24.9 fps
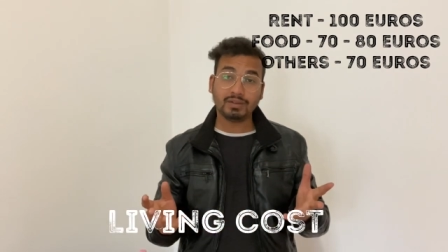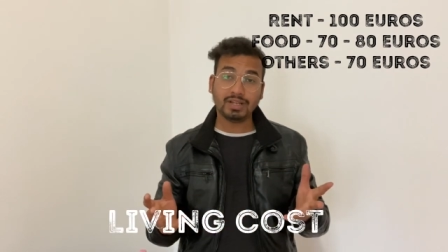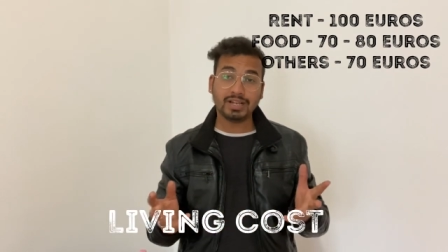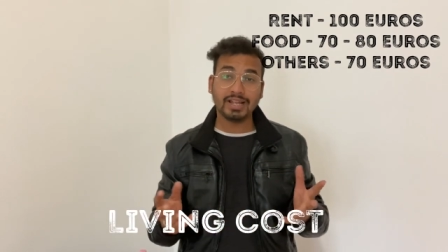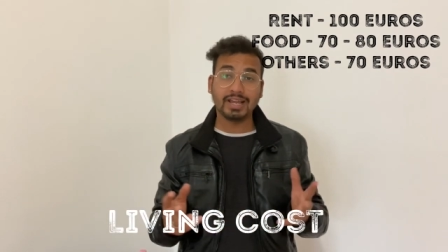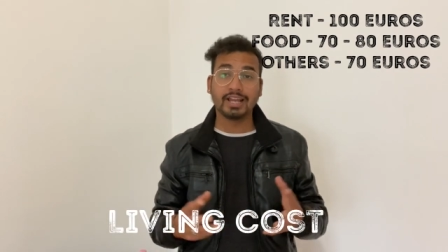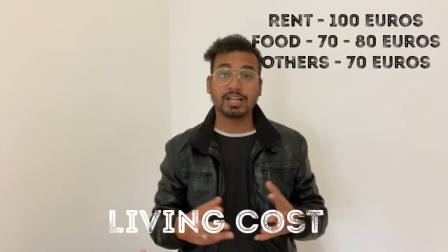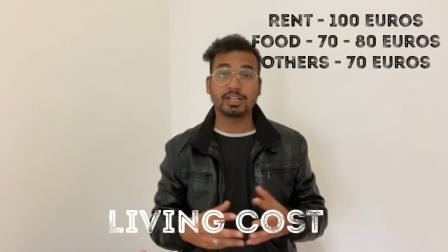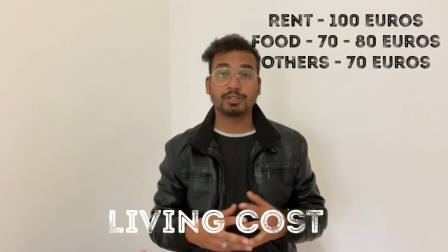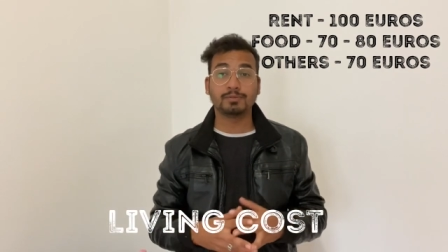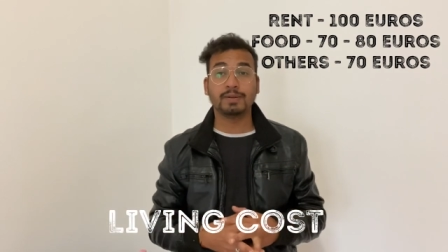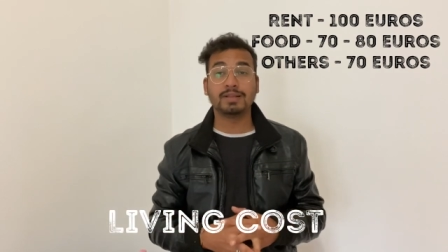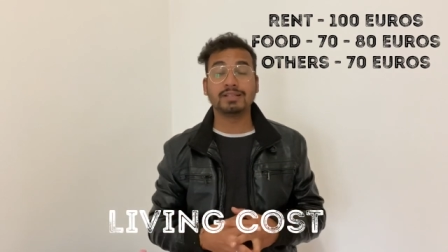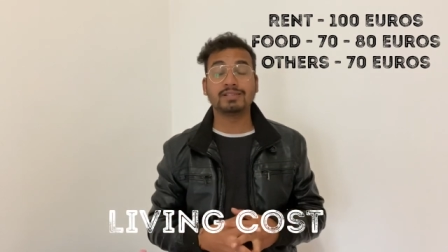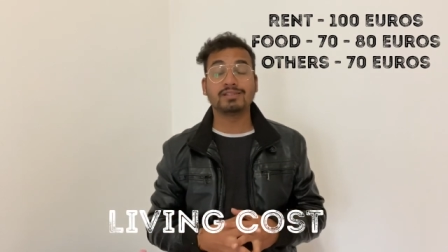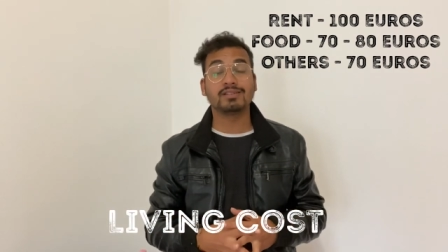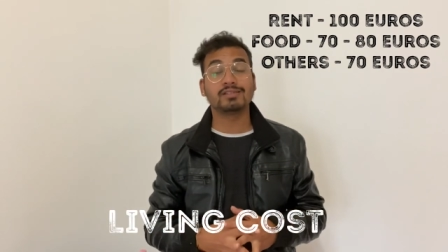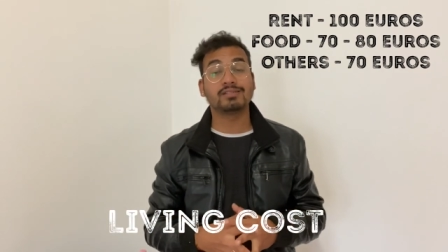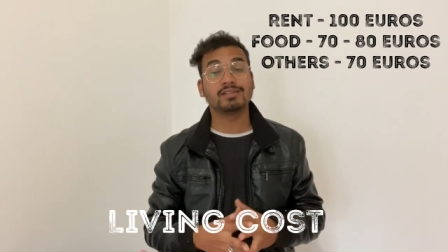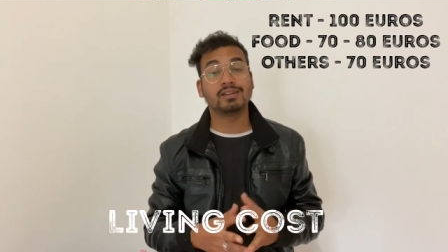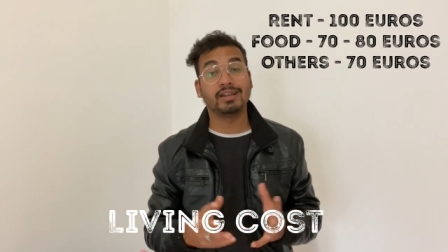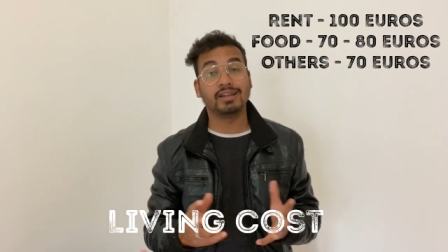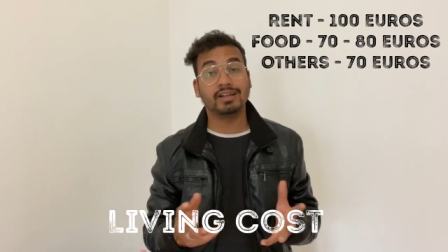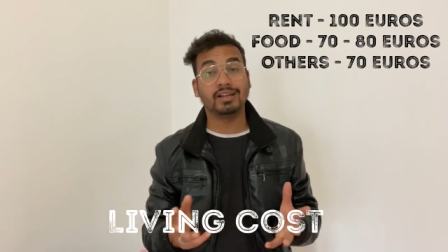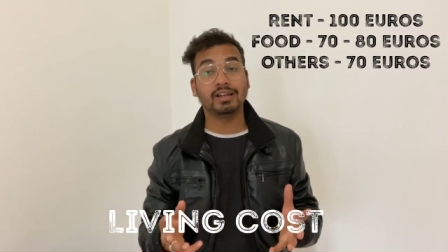
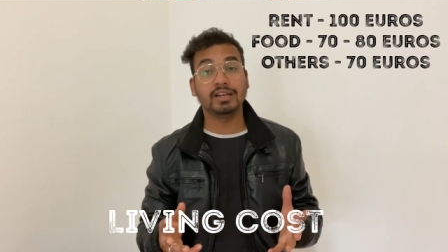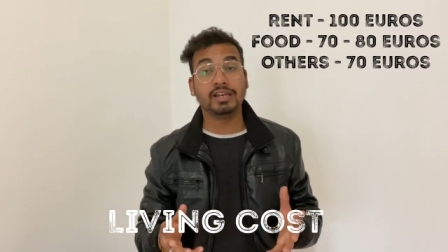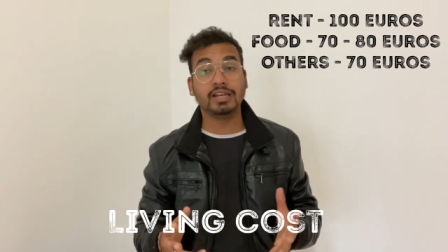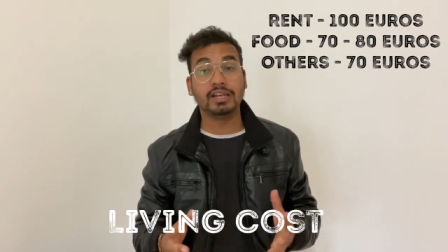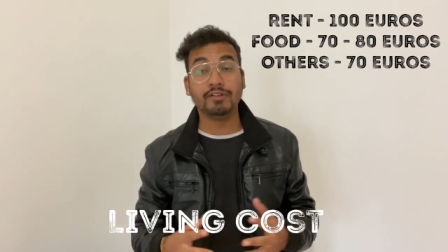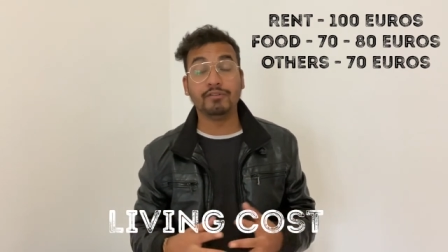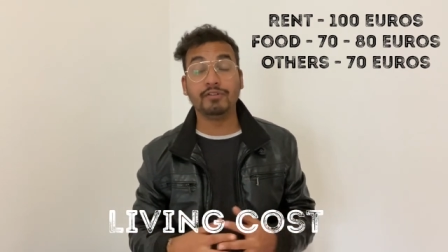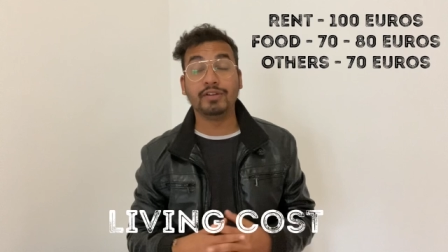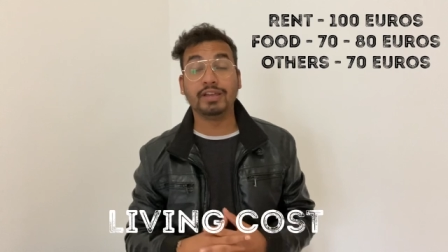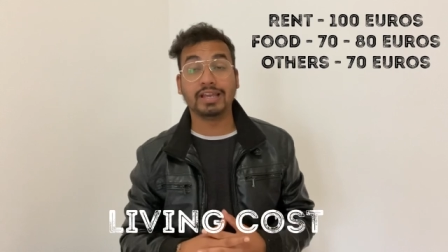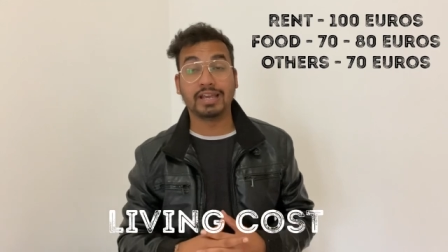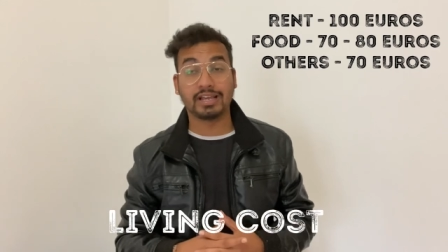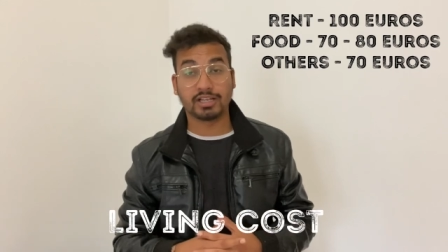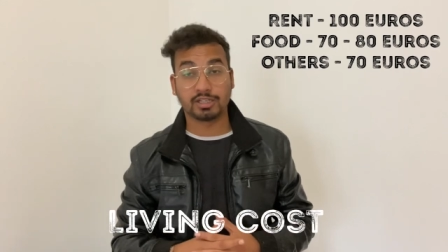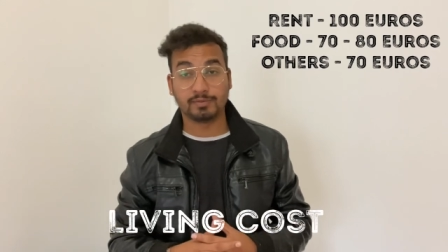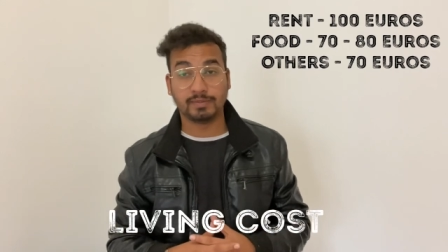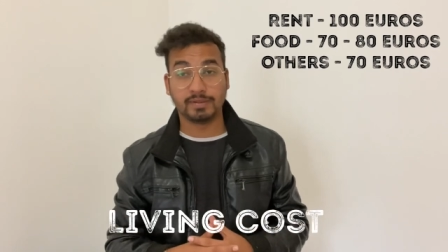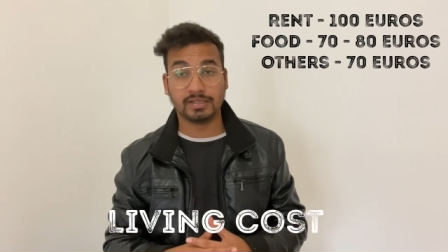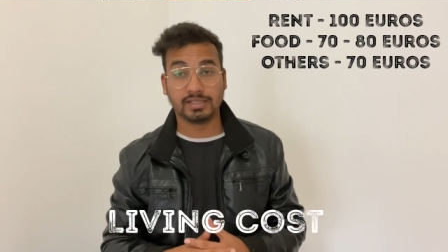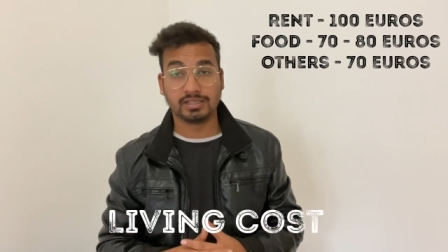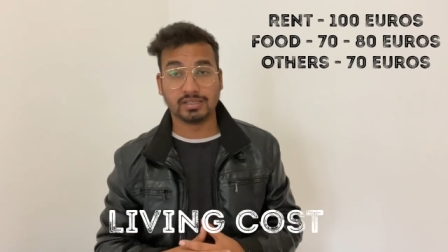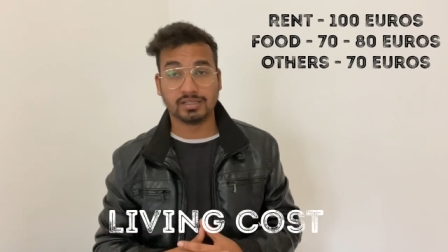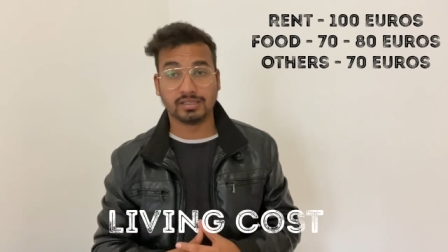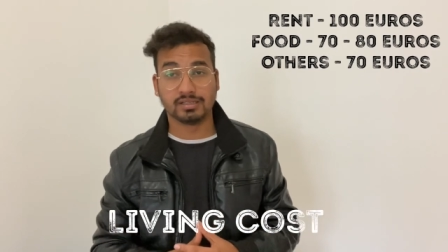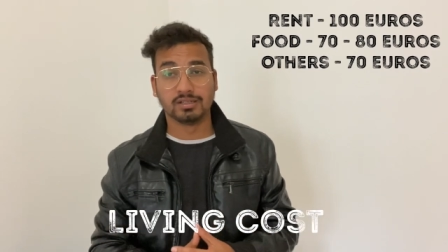एक्सपेंसेस रहेगा लिविंग
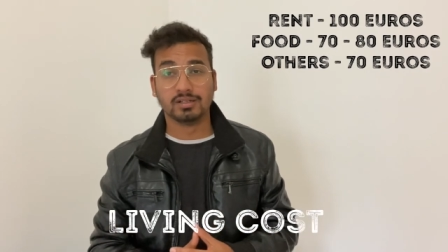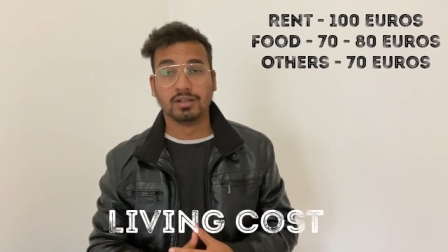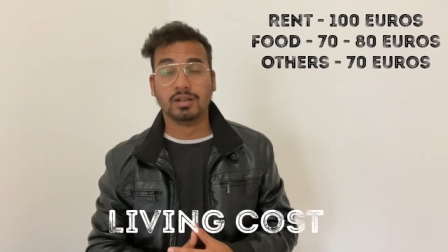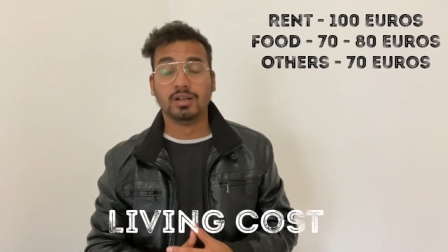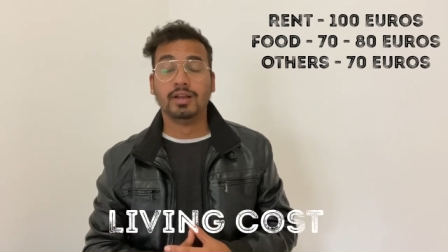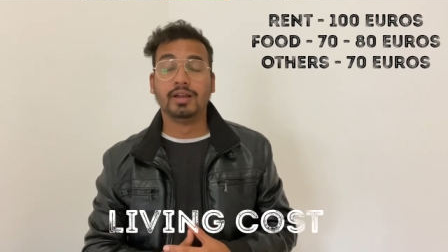एक्सपेंसेस